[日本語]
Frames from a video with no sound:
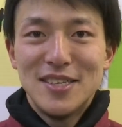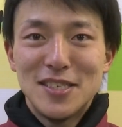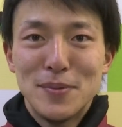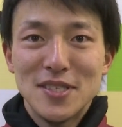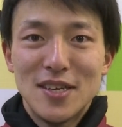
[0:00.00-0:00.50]

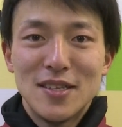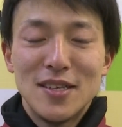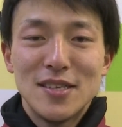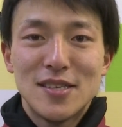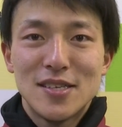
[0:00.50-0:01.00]
島津
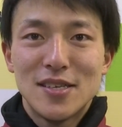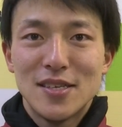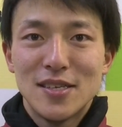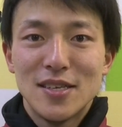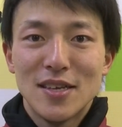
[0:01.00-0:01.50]
新で
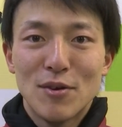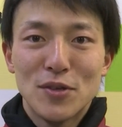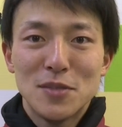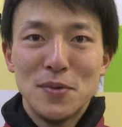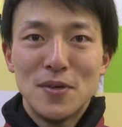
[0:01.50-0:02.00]
す
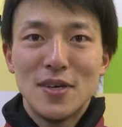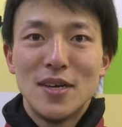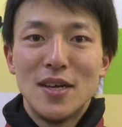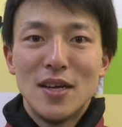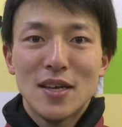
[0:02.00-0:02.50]
今年も
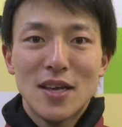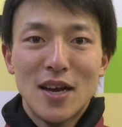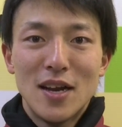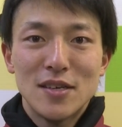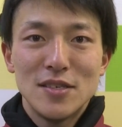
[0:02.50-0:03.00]

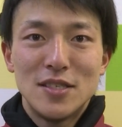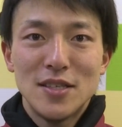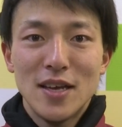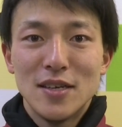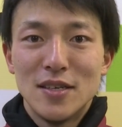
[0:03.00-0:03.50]
怪我なく1
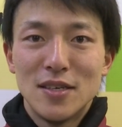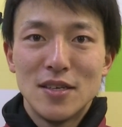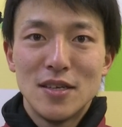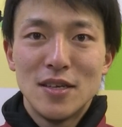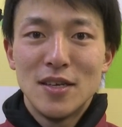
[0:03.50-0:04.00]
年
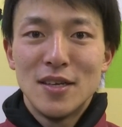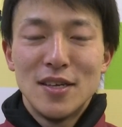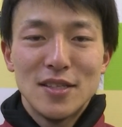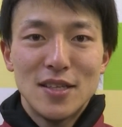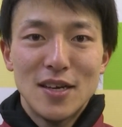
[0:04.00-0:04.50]

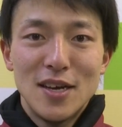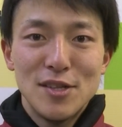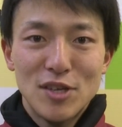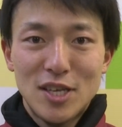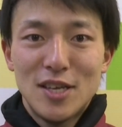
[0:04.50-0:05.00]
戦
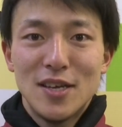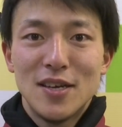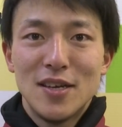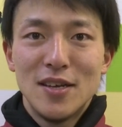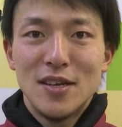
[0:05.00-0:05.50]
い抜き
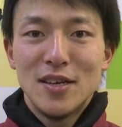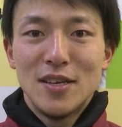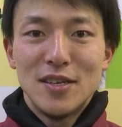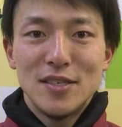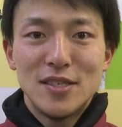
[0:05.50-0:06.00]

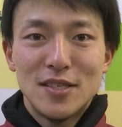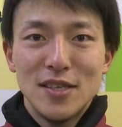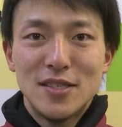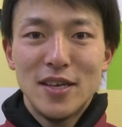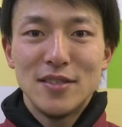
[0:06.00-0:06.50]
一
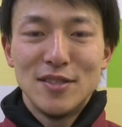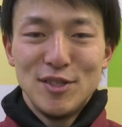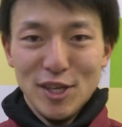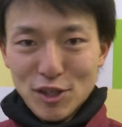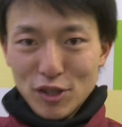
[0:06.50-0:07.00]
戦一戦
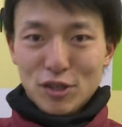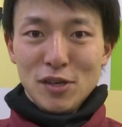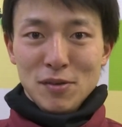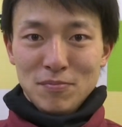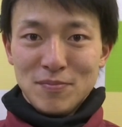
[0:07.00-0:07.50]
全集
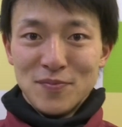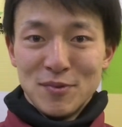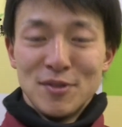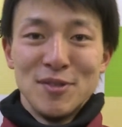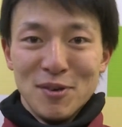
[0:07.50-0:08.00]
中
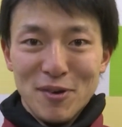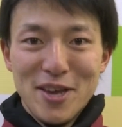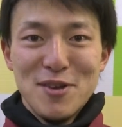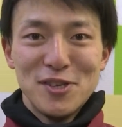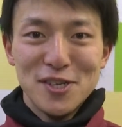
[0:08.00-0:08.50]
応
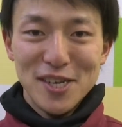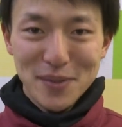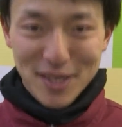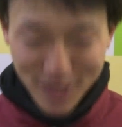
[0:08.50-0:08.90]
援よろしくお願いしま